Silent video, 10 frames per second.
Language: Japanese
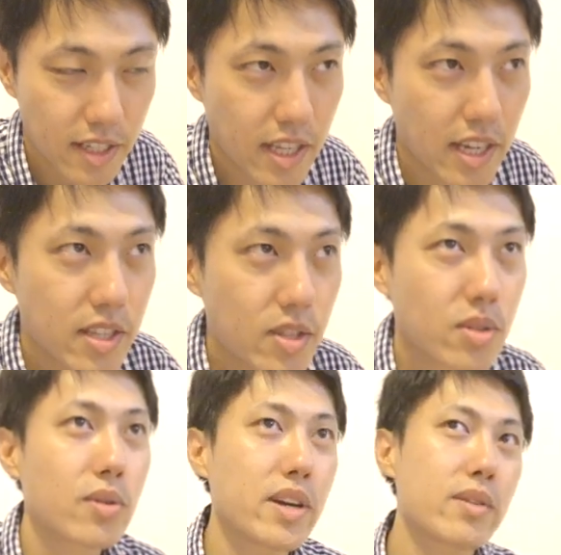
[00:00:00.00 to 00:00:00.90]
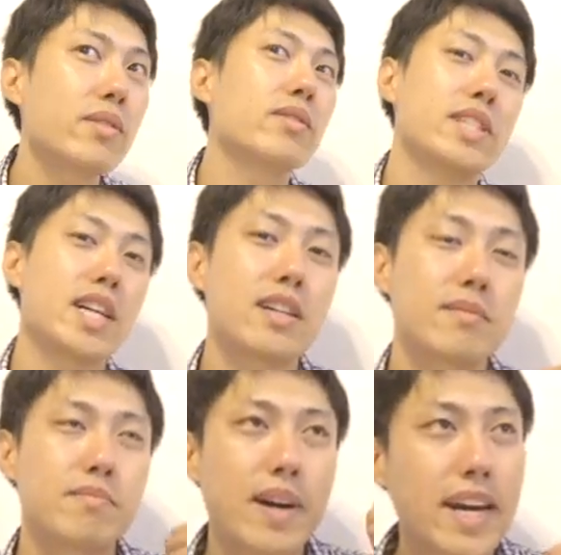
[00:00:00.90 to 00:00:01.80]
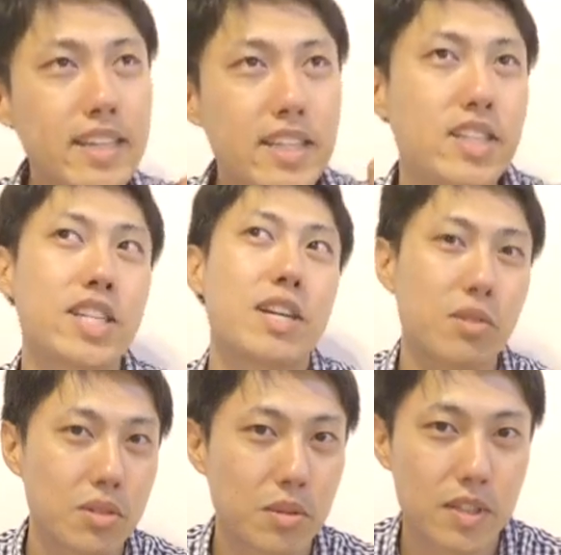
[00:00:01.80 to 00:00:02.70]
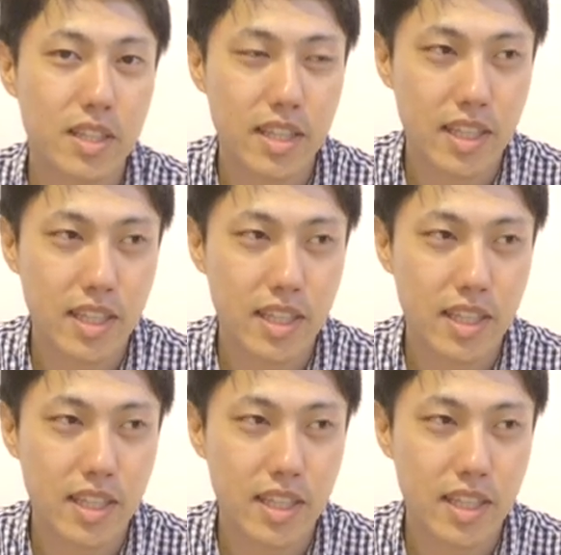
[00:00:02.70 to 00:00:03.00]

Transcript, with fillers: でそれをじゃあ毎日やろうと思っ